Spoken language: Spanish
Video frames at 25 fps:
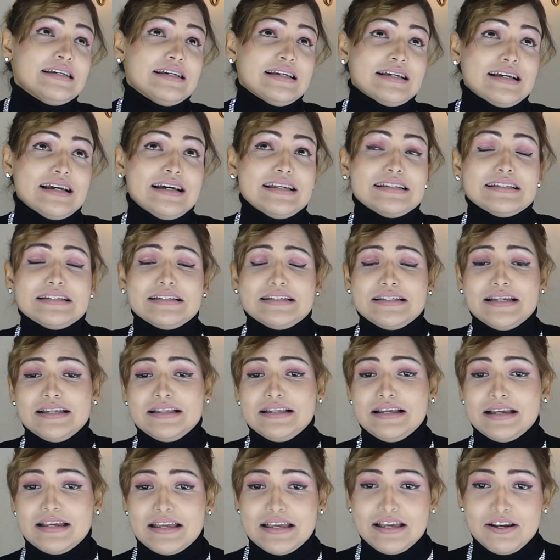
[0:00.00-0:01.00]
casi
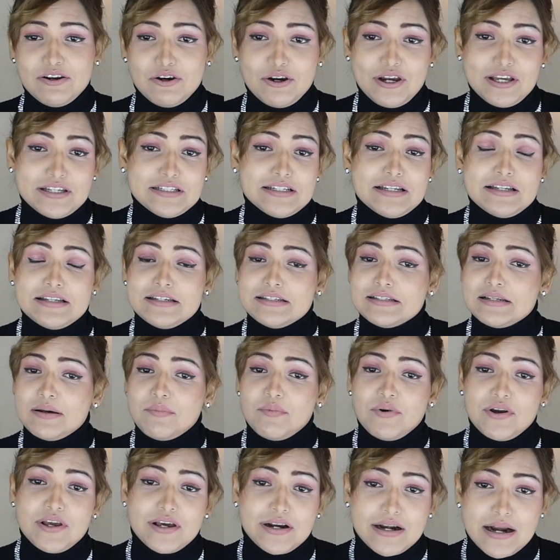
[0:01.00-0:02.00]
7 kilos, que se dice
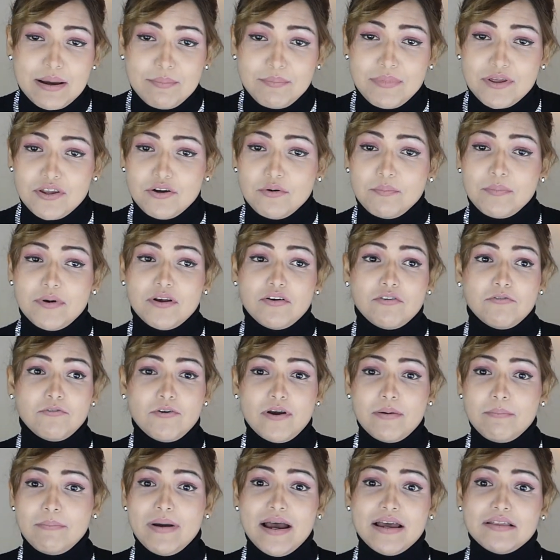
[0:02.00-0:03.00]
muy rápido, pero
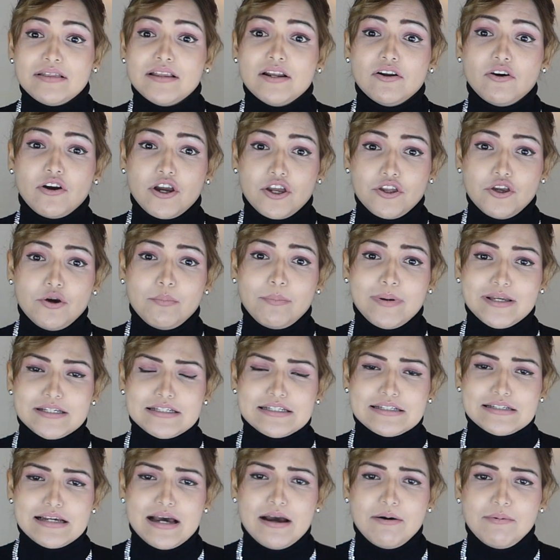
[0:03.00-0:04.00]
fue más de lo que yo
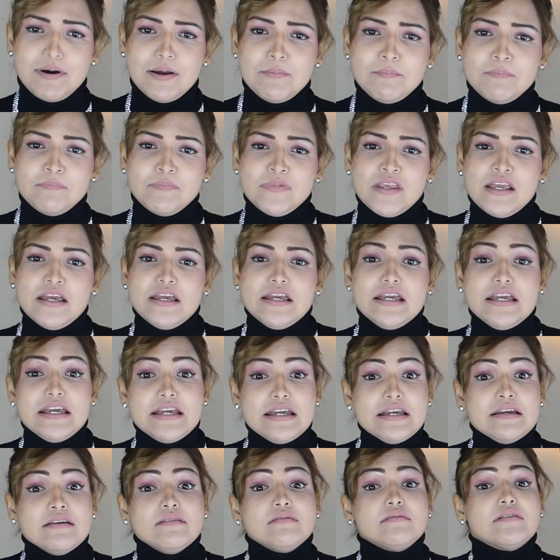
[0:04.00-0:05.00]
pensaba.
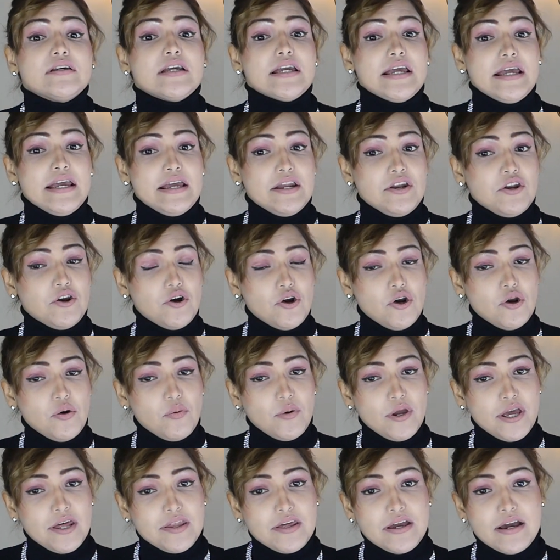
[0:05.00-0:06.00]
Y que no lo
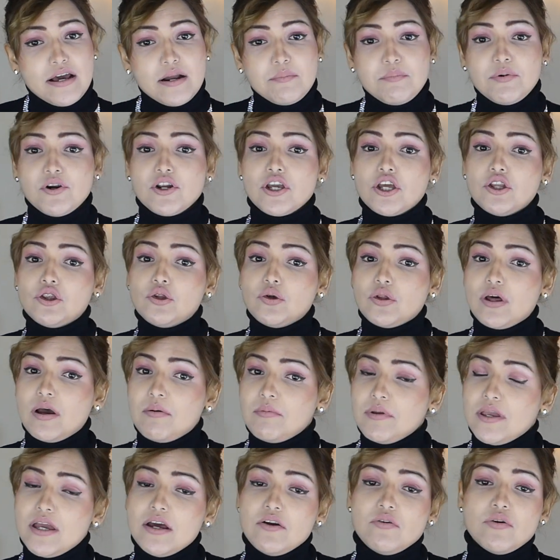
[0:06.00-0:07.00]
voy a dejar porque
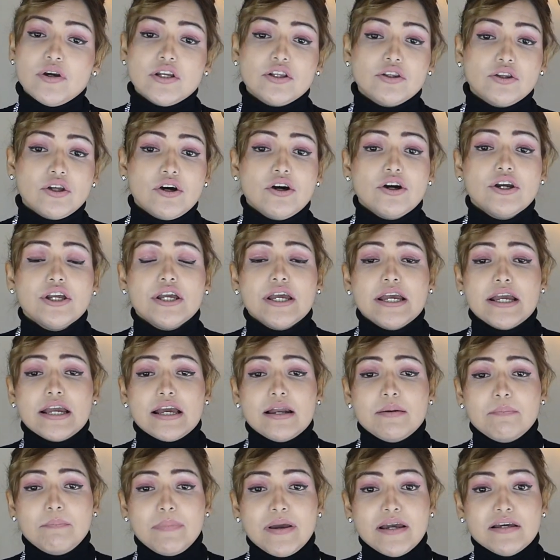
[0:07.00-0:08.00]
todavía no estoy en
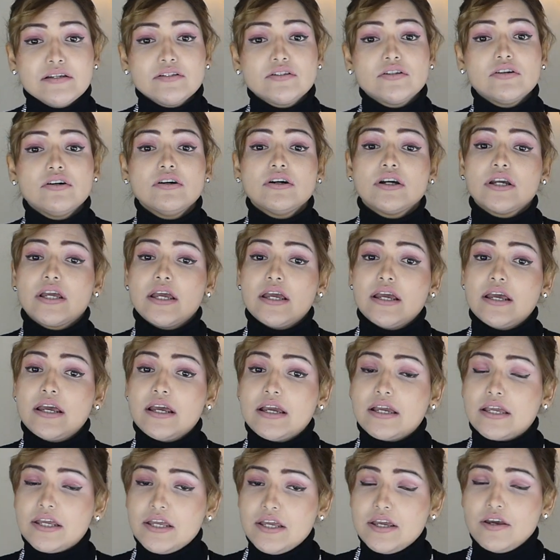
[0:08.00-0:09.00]
el peso
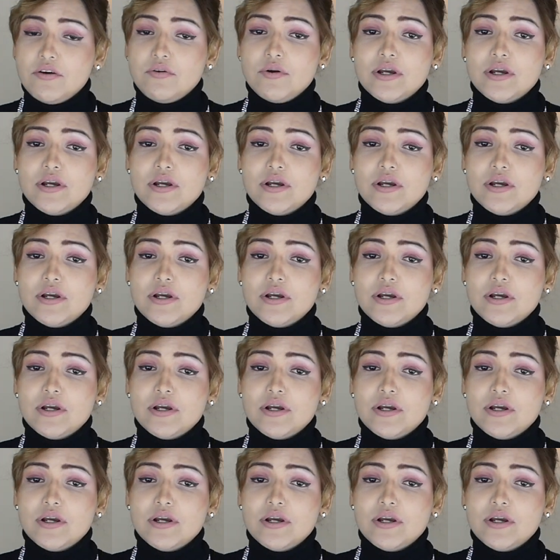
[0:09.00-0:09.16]
que quiero